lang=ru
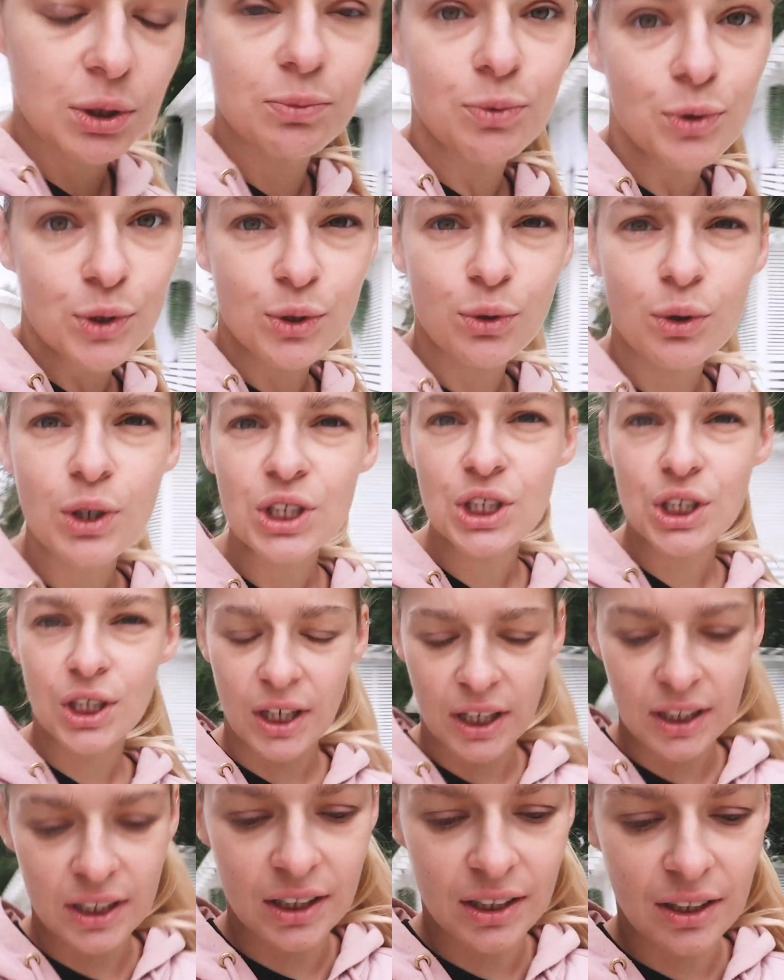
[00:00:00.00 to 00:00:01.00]
уже
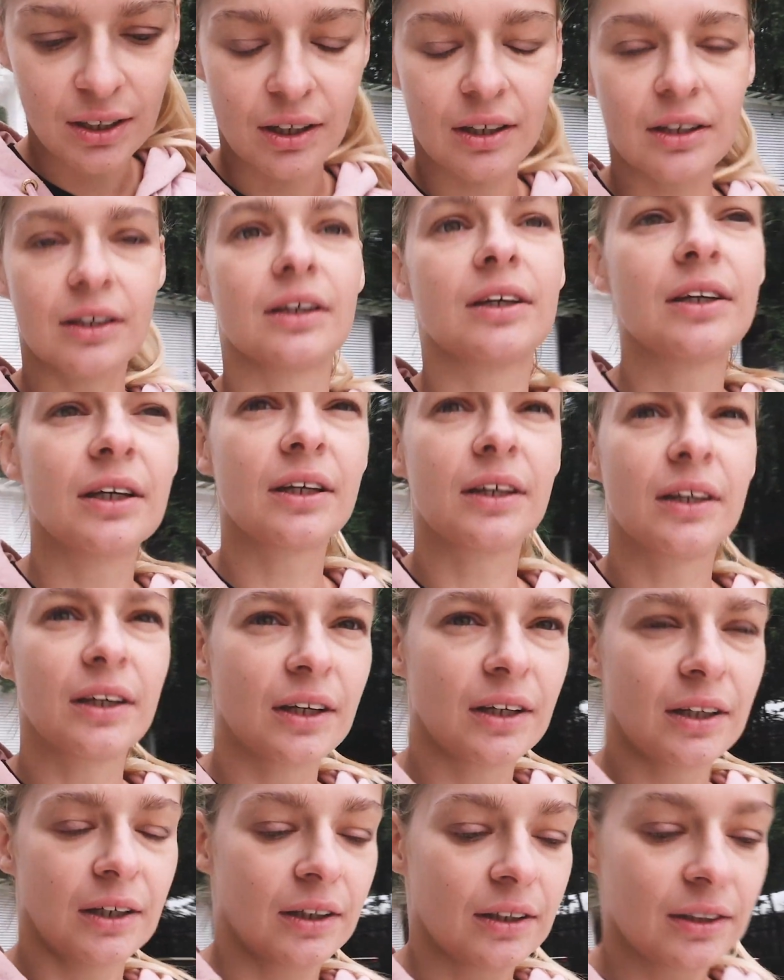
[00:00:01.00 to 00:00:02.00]
музончик, какие-то
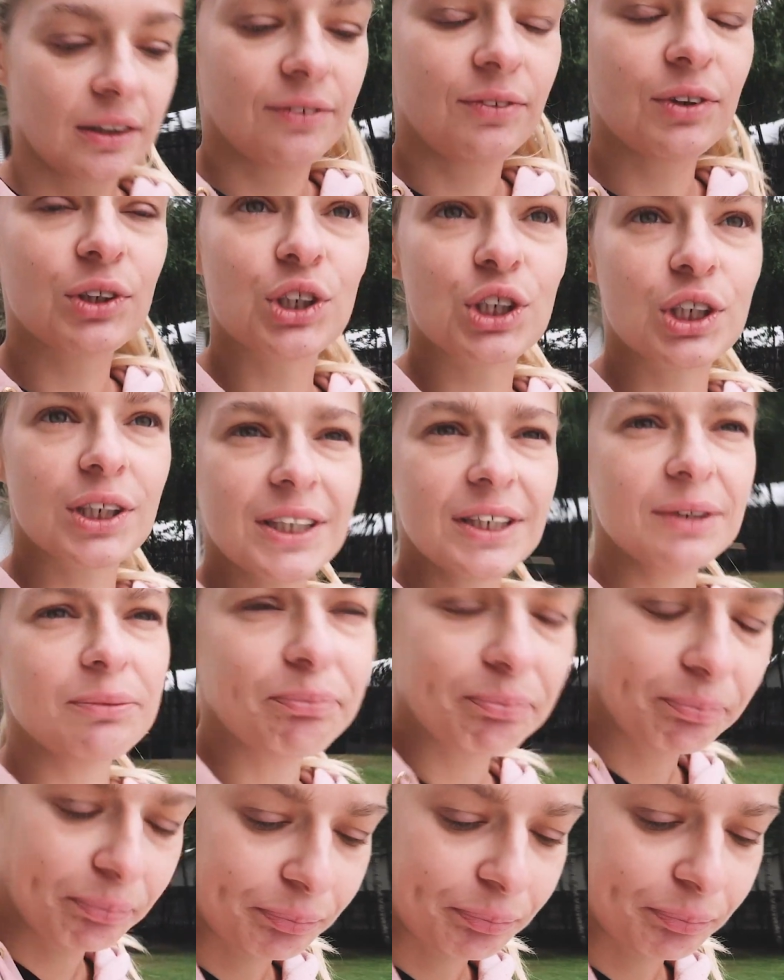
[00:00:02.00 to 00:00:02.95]
движи.